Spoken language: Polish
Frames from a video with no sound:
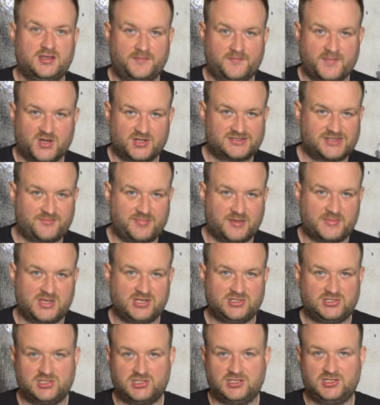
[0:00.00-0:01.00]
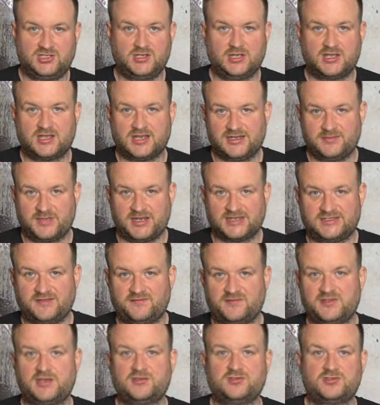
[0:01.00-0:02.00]
OC pamięci, kalibracji
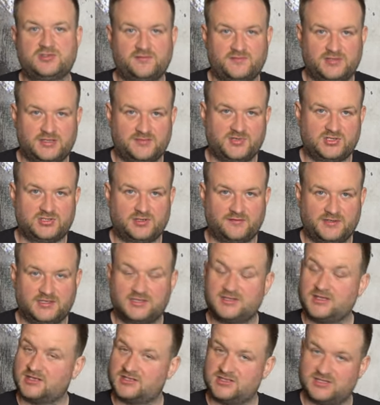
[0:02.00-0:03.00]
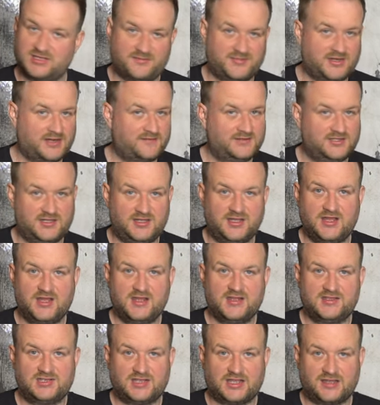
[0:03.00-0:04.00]
wydajnościowo-napięciowych, także naprawdę
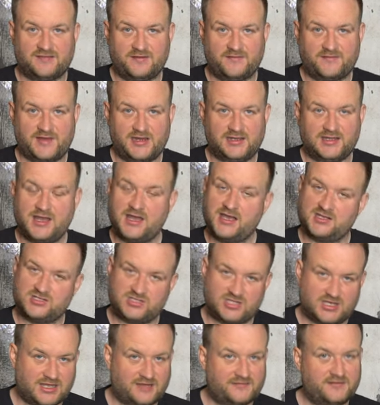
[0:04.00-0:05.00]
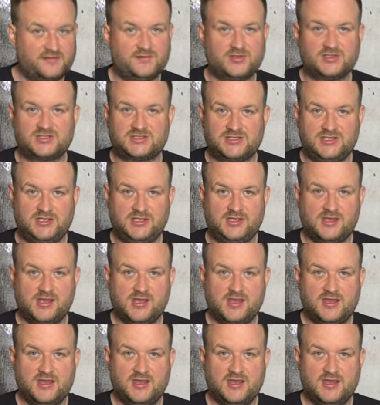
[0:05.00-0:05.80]
ciekawa walka, ciekawe wnioski.